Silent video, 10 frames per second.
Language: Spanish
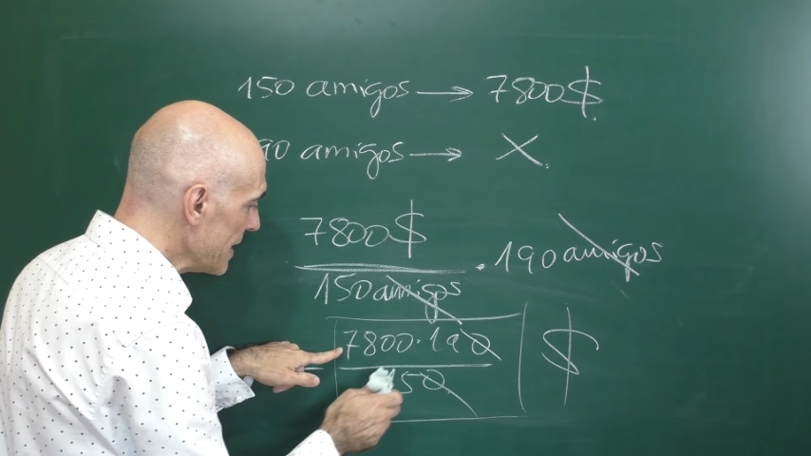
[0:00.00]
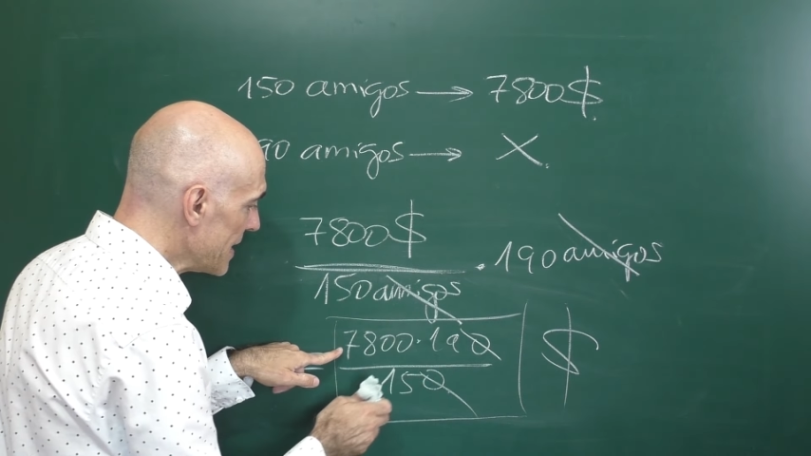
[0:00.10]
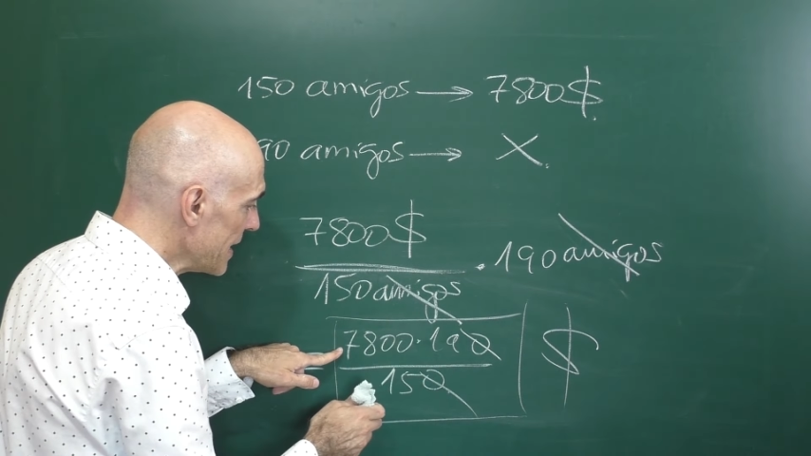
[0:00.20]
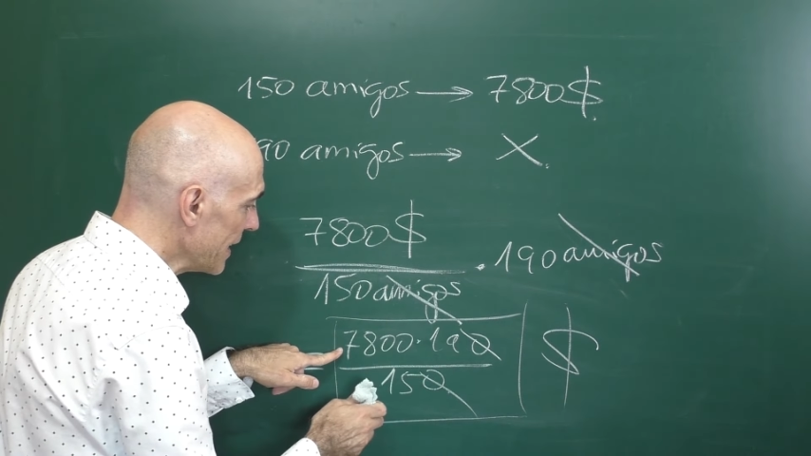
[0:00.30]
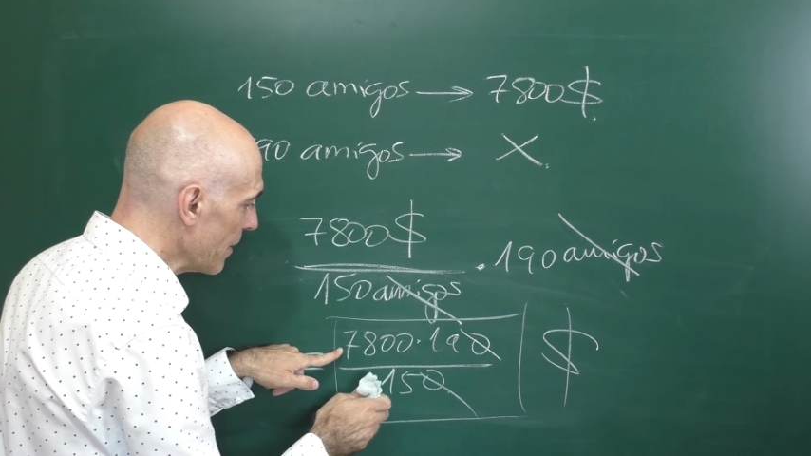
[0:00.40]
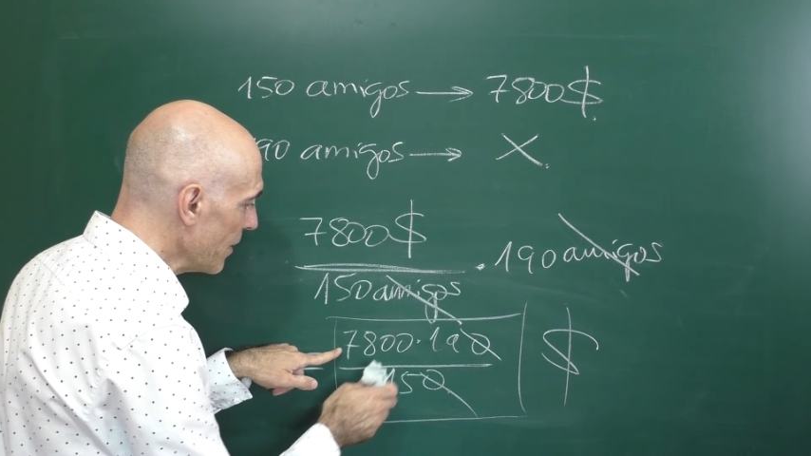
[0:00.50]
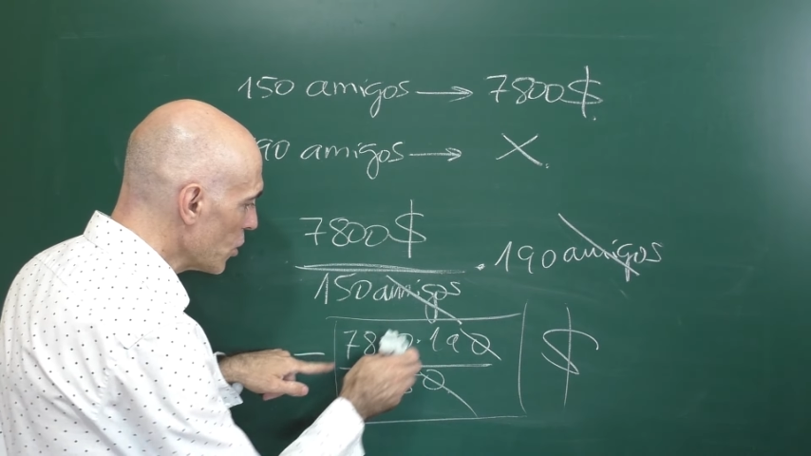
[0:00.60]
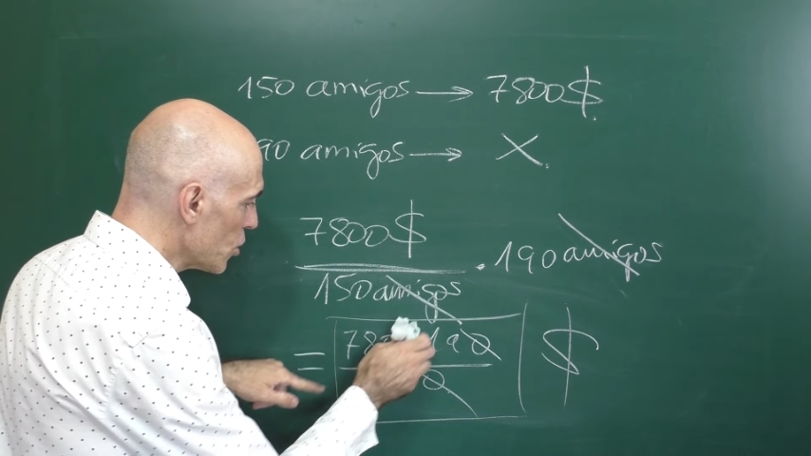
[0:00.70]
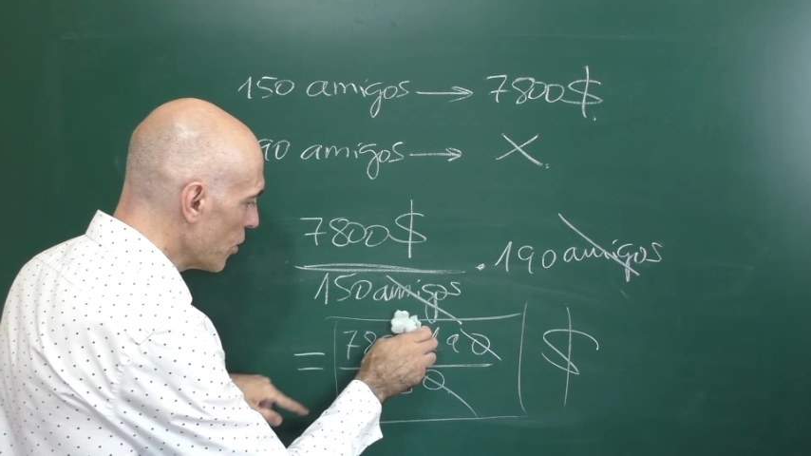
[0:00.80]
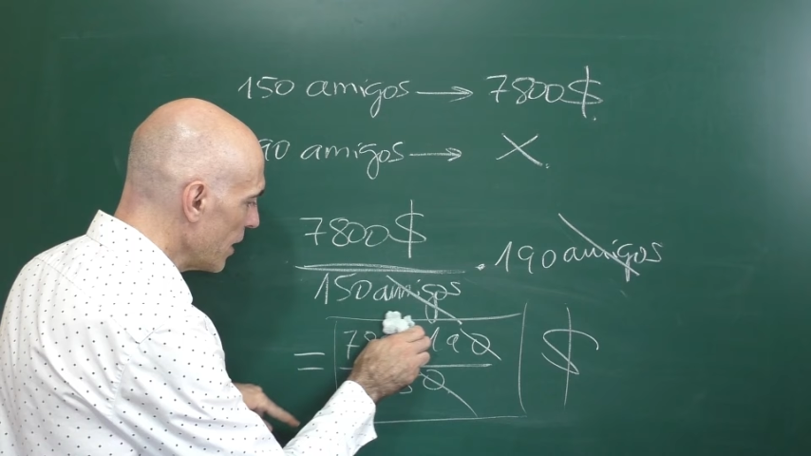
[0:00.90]

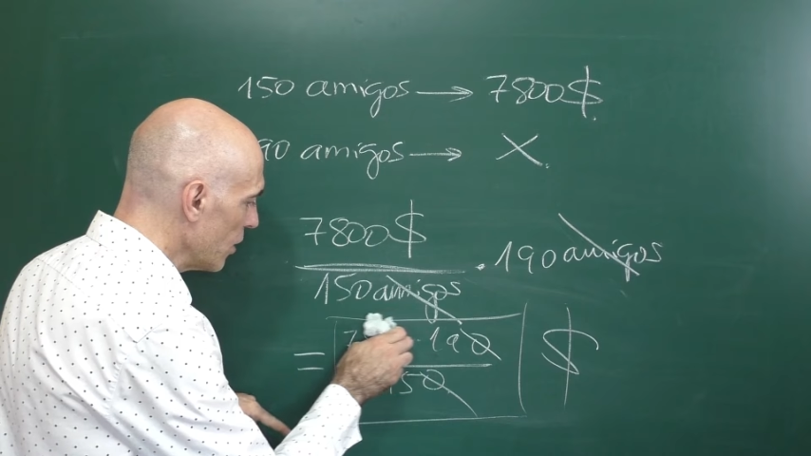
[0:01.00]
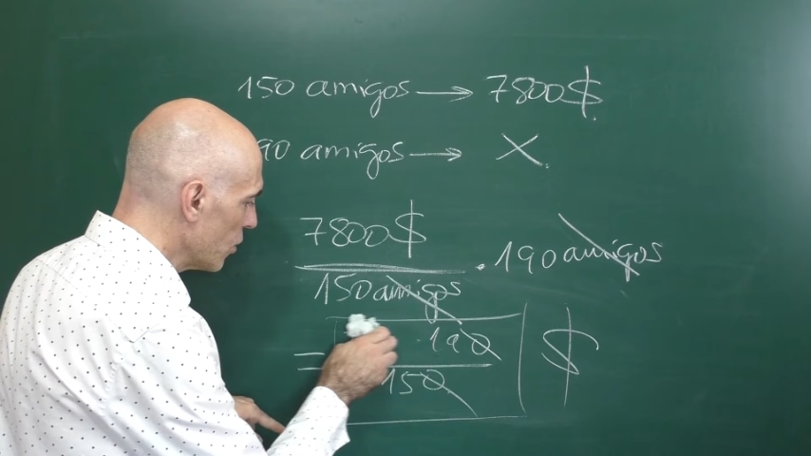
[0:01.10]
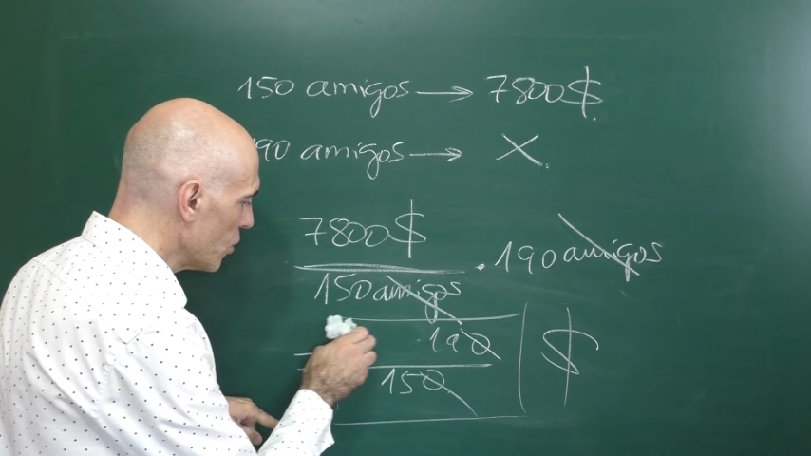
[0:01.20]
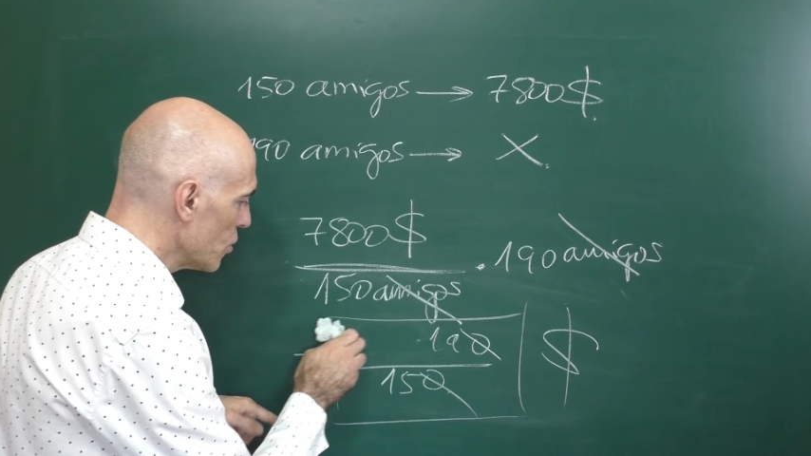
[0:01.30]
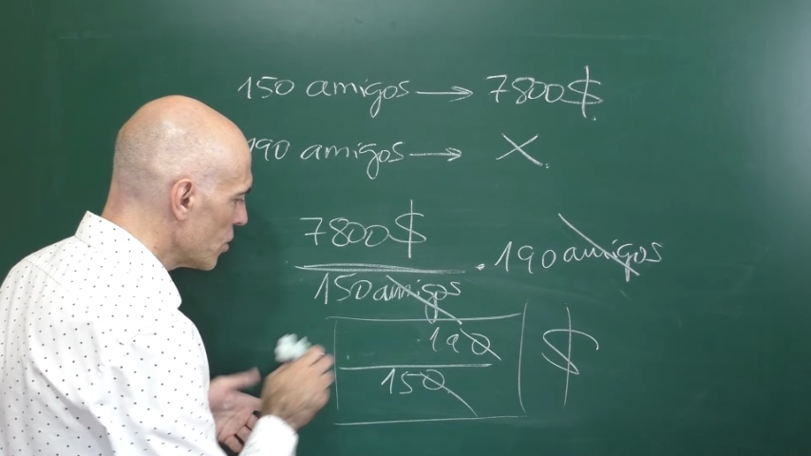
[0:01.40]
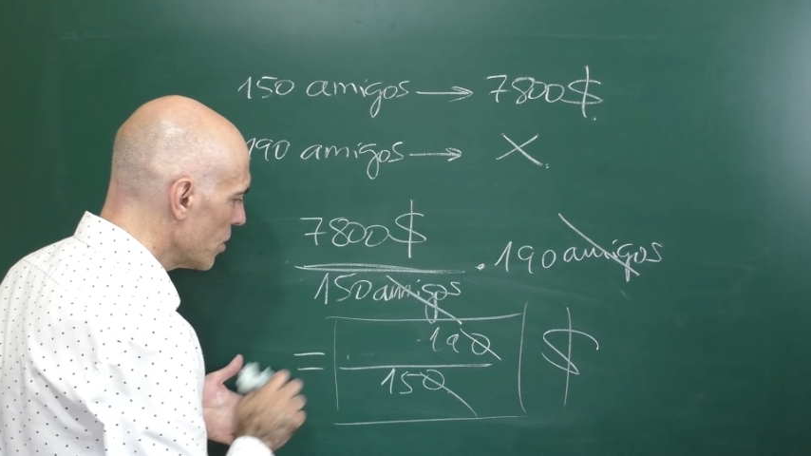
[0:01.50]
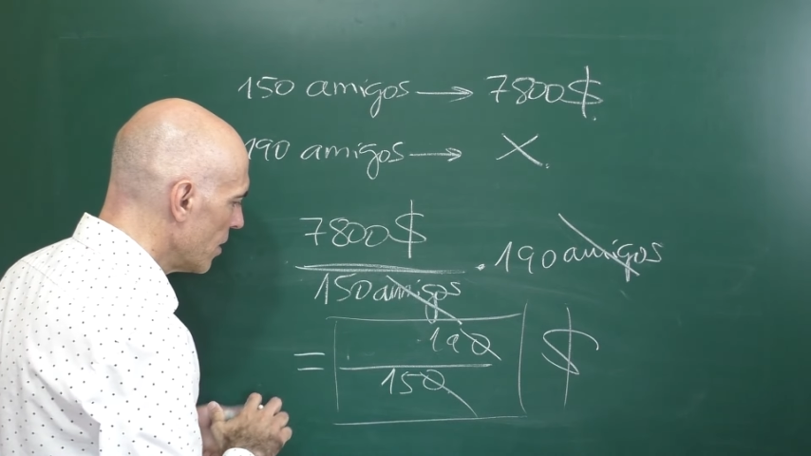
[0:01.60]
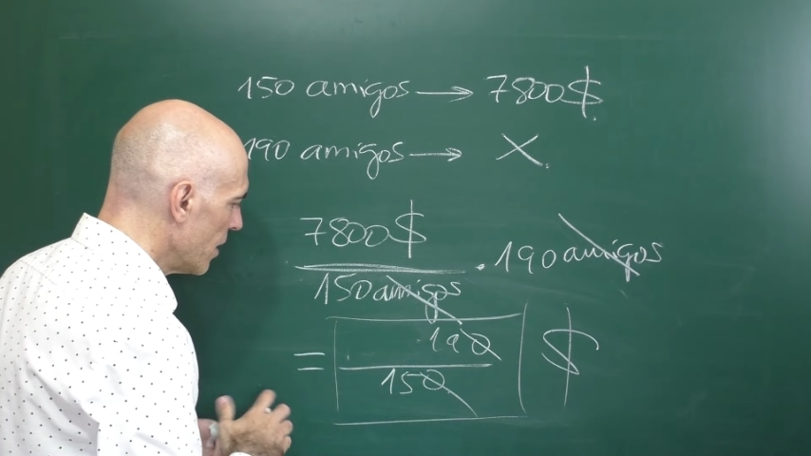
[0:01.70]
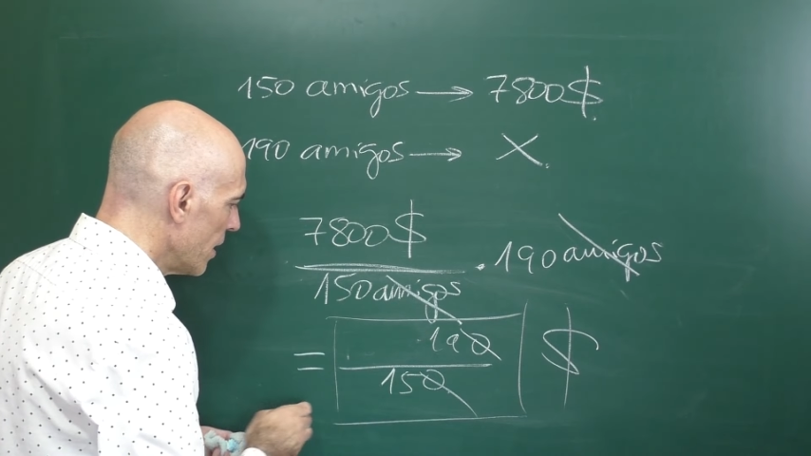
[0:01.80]
7800,